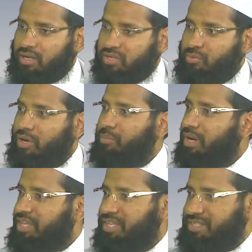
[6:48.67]
রিওয়ার্ড
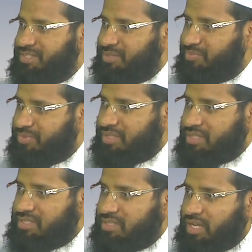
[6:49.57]
বাড়াই দিয়েছেন
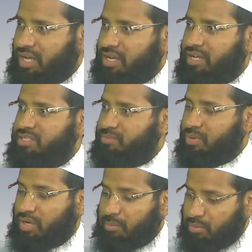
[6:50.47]
এনকারেজ
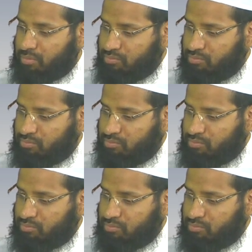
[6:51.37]
এবং